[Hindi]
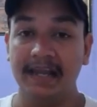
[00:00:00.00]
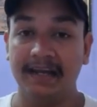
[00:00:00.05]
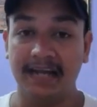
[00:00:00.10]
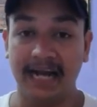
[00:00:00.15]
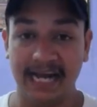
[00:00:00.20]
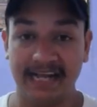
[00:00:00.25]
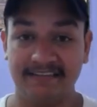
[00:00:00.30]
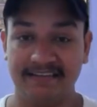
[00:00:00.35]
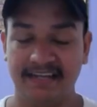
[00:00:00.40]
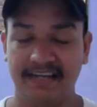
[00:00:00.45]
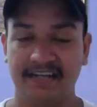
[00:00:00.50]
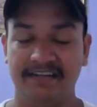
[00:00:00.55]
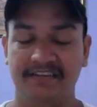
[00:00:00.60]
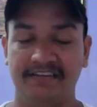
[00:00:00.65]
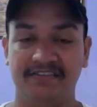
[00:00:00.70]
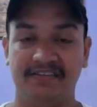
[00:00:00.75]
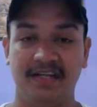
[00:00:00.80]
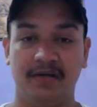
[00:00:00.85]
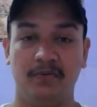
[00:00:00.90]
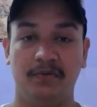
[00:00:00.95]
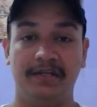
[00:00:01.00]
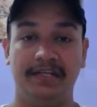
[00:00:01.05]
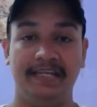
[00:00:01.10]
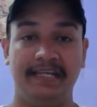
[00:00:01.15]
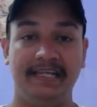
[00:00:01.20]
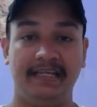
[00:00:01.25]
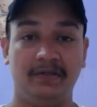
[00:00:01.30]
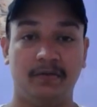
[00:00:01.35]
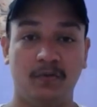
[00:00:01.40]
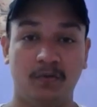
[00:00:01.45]
कहाँ से रजिस्टर हुई
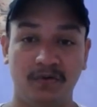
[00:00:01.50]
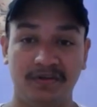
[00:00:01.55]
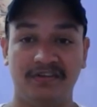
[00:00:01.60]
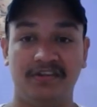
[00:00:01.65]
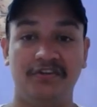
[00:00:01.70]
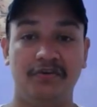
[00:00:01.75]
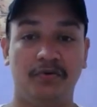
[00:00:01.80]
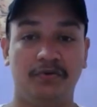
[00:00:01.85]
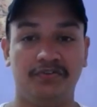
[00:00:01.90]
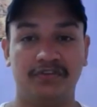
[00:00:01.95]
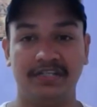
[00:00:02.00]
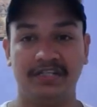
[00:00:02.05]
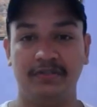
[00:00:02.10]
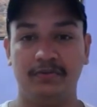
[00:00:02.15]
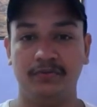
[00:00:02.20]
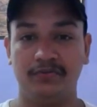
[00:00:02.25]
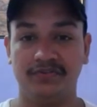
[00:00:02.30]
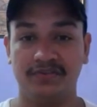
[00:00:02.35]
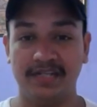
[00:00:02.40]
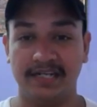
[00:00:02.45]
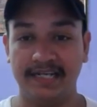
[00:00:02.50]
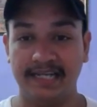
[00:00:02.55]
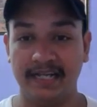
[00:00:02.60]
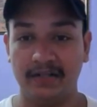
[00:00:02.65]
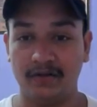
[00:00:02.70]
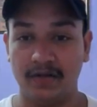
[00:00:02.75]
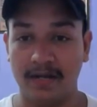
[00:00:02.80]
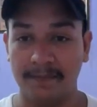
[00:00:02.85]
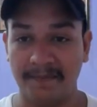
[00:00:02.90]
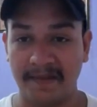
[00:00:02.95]
थी कौन सी होस्टिंग यूज़ करी है
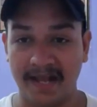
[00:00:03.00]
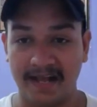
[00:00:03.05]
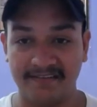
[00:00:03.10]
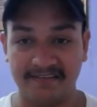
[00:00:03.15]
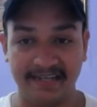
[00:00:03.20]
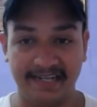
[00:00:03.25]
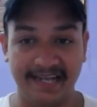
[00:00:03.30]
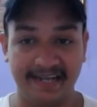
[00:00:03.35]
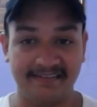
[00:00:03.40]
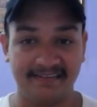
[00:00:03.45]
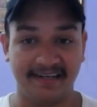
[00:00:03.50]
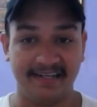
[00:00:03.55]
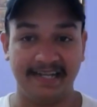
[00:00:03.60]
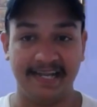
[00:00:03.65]
तो आप यहाँ से देख सकते